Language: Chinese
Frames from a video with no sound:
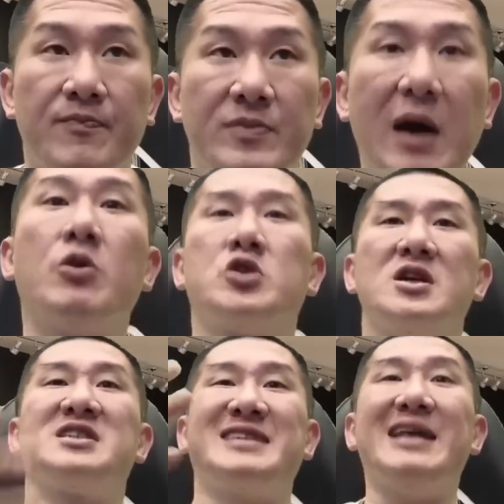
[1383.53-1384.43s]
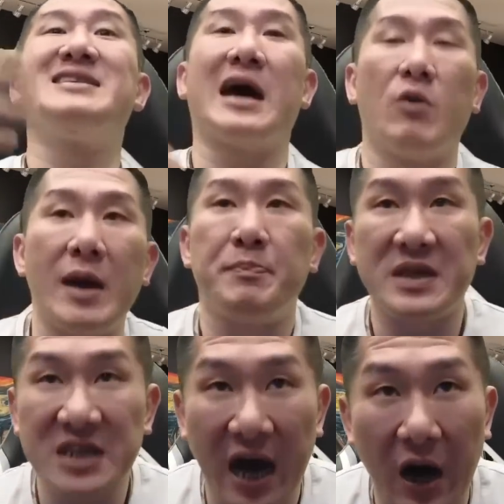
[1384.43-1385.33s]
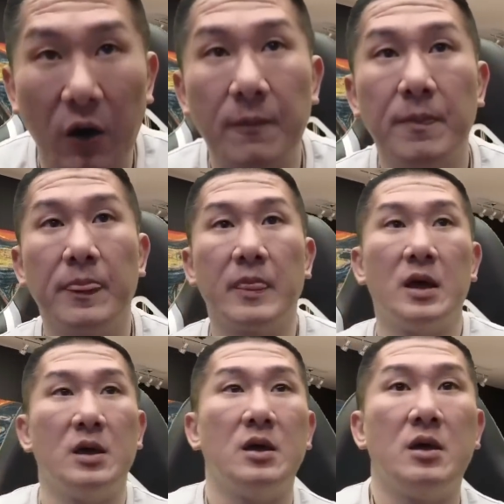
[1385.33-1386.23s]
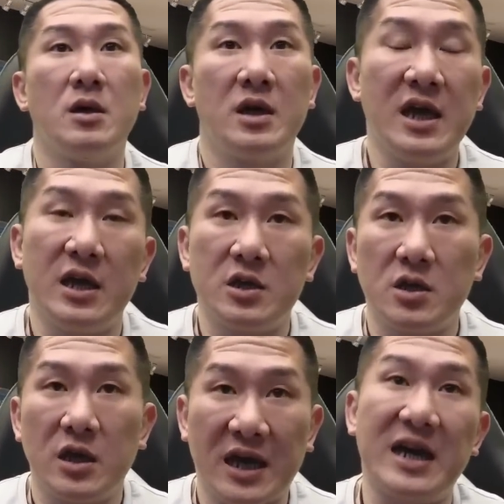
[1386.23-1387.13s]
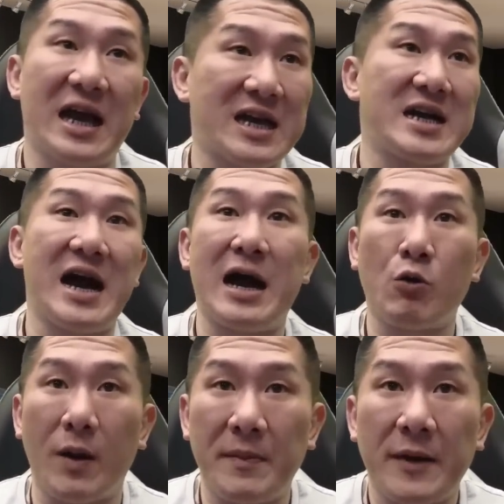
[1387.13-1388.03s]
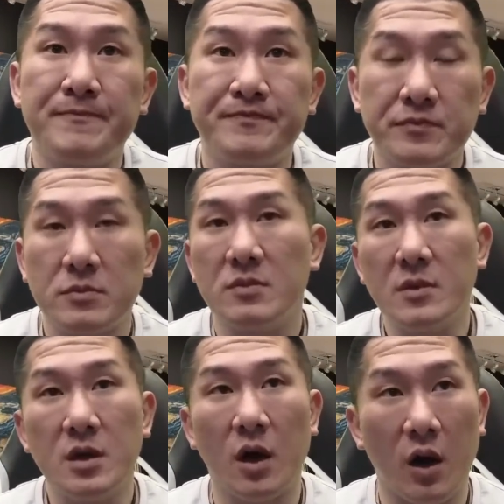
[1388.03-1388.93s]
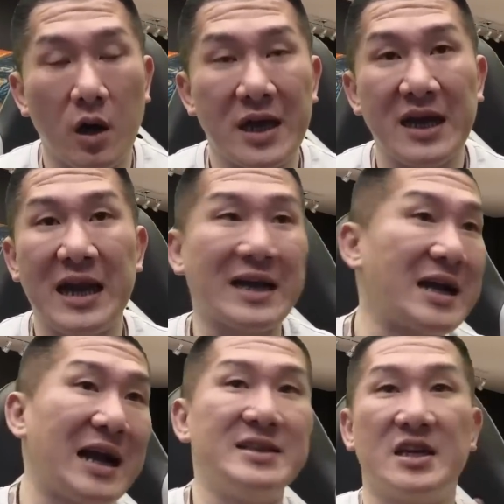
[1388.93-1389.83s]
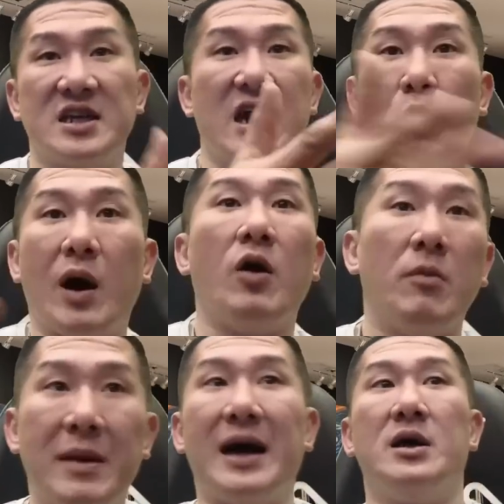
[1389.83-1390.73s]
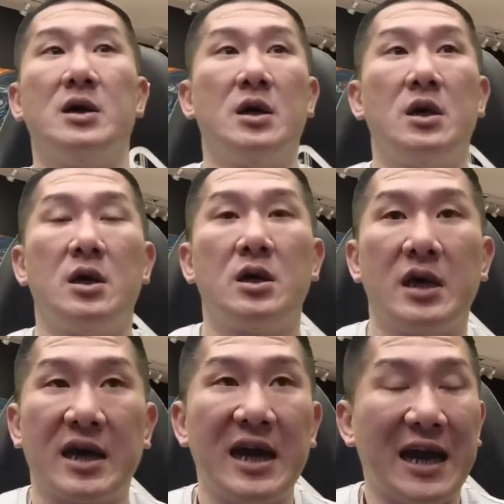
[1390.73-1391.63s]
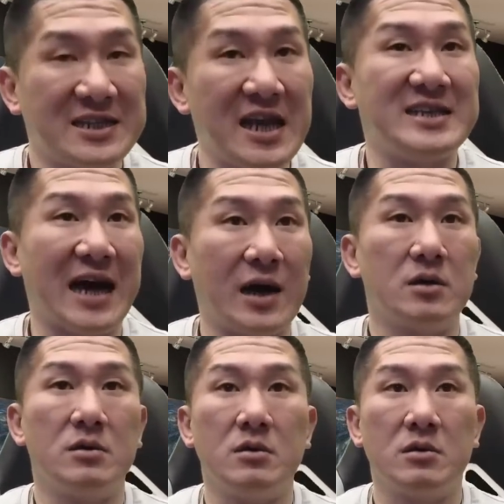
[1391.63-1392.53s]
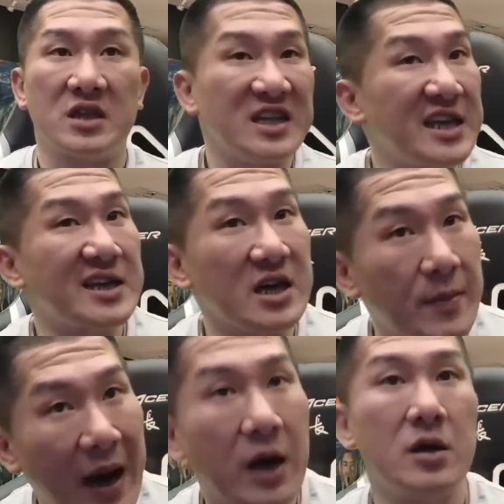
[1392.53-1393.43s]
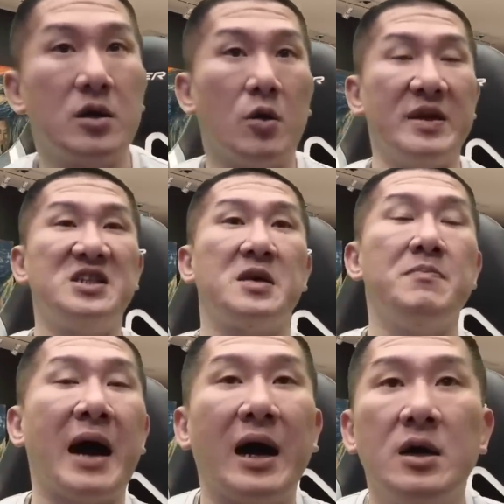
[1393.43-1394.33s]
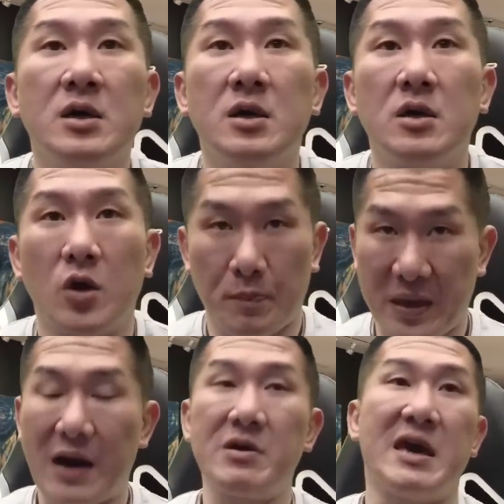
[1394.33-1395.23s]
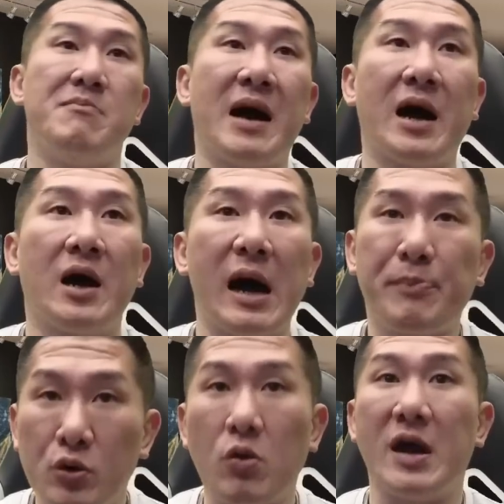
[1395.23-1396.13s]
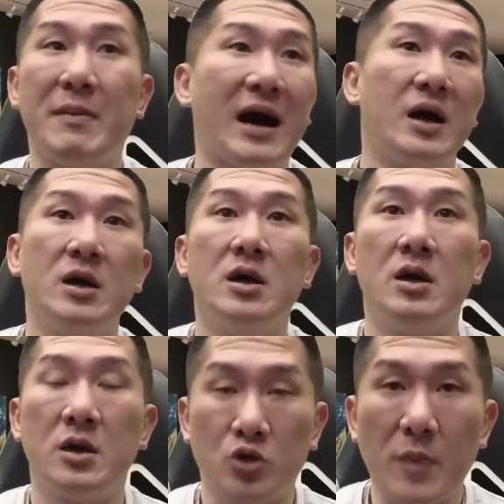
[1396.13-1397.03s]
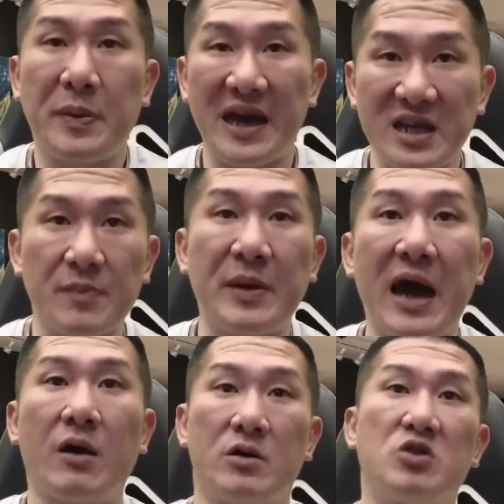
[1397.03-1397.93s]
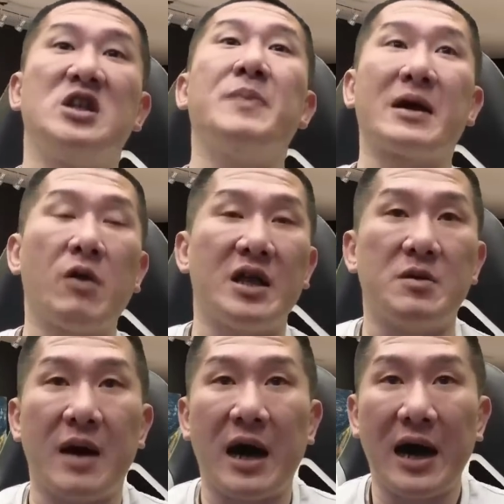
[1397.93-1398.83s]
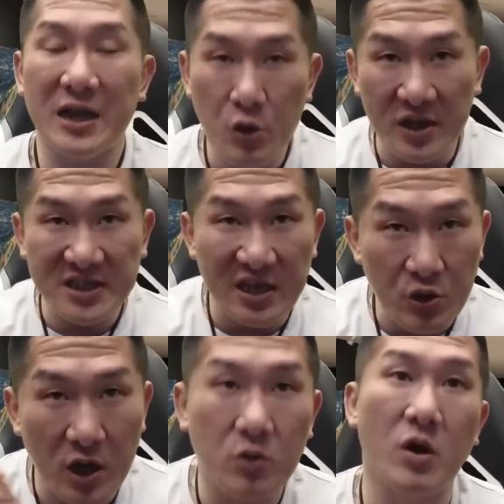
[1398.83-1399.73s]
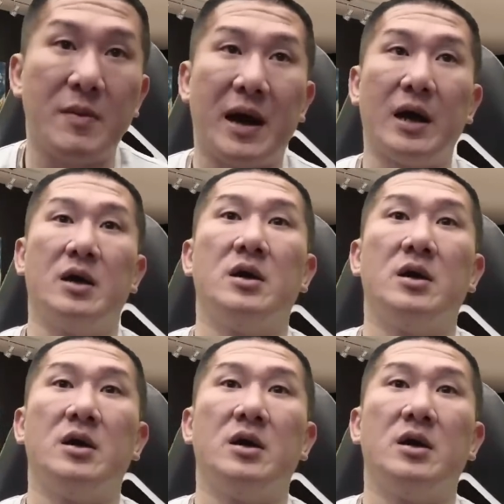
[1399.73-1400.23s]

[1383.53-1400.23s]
那我觉得现场会比较，你也可以来看看阿广嘛，哦，也可以来看看这些网红嘛，也可以来现场听听歌吧，有明星嘛。有表演嘛？啊，不贵嘛，最便宜的票有几百块的嘛？啊，越近越贵嘛。